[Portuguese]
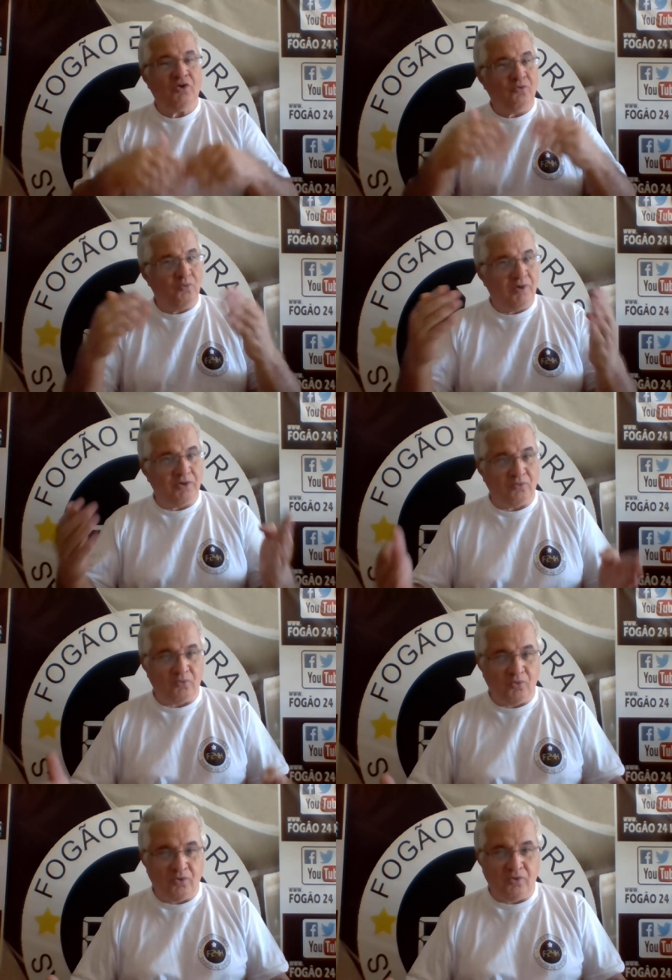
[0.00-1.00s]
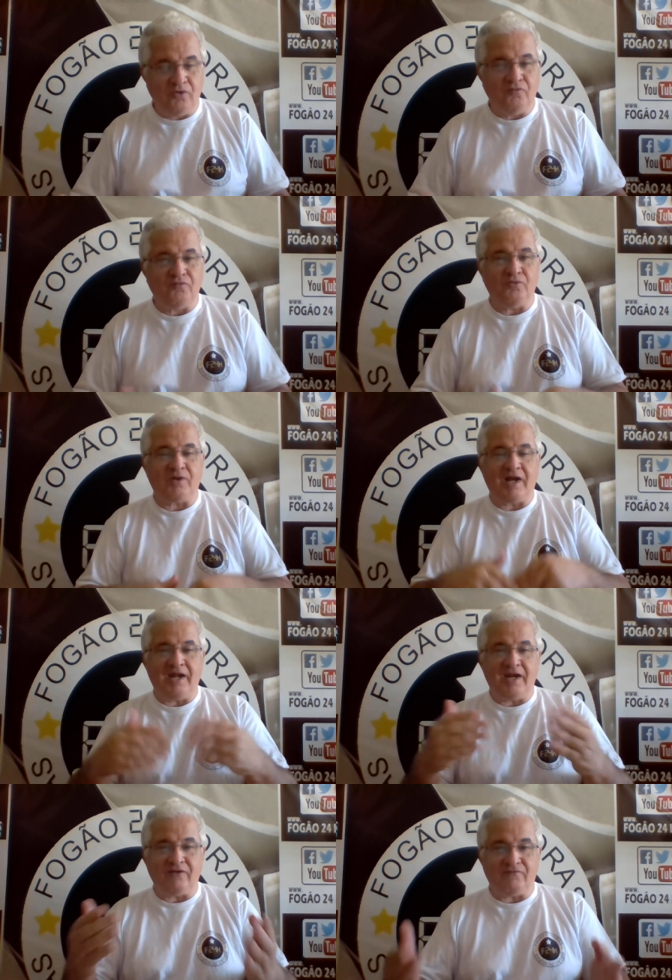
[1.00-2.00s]
no Ano Novo, no
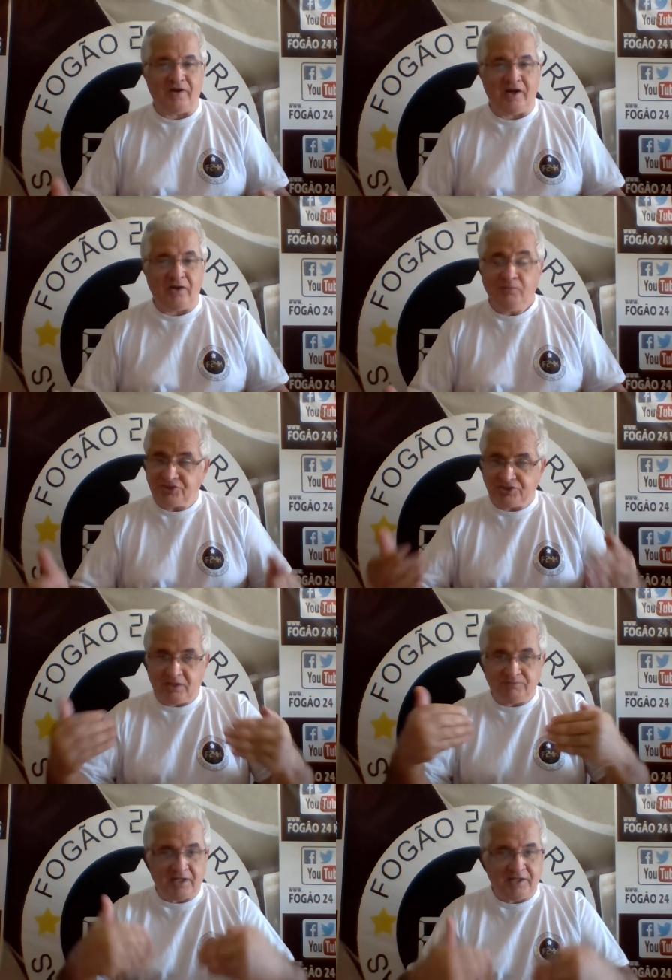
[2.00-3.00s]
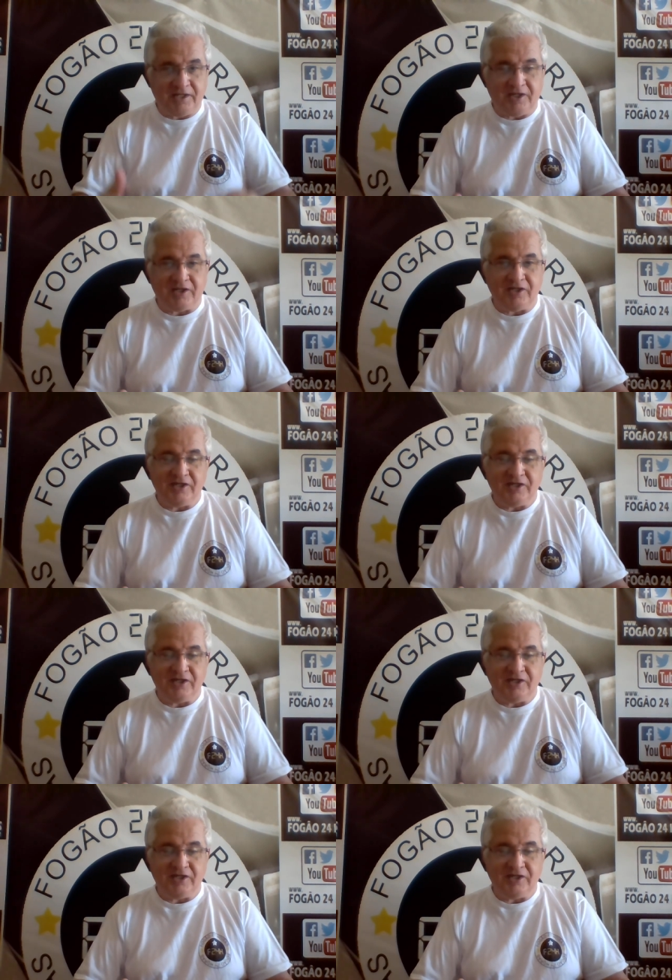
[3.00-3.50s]
Carnaval, estamos aqui.